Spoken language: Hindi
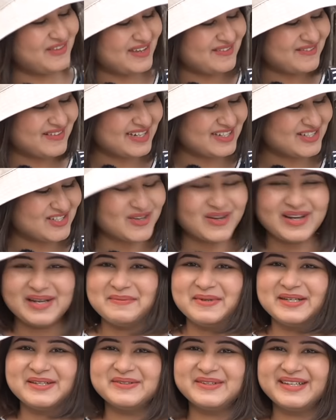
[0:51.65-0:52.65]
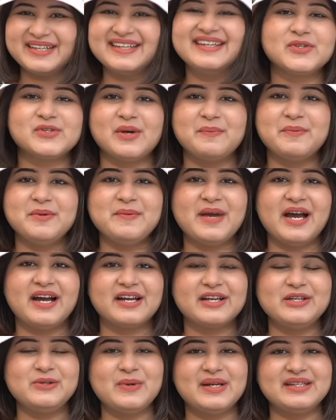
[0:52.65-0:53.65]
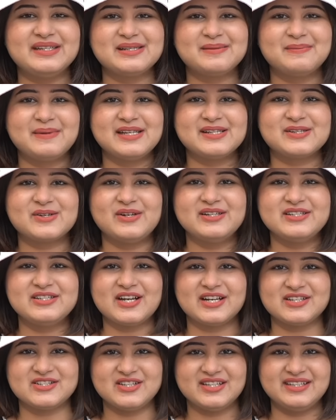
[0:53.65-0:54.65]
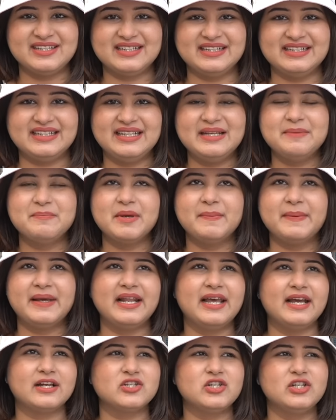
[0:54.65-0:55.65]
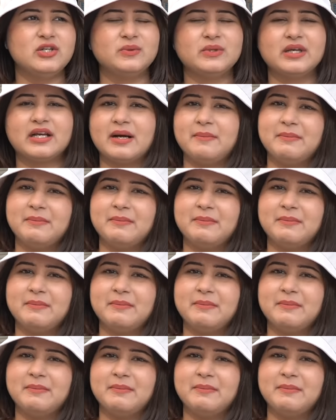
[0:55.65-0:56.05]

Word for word: फेवरेट छोले भटूरे सो अभी मैं आ गई हूँ एट दिस प्लेस कॉल चाचे दी हट्टी मैं पहले एक्चुअली उनके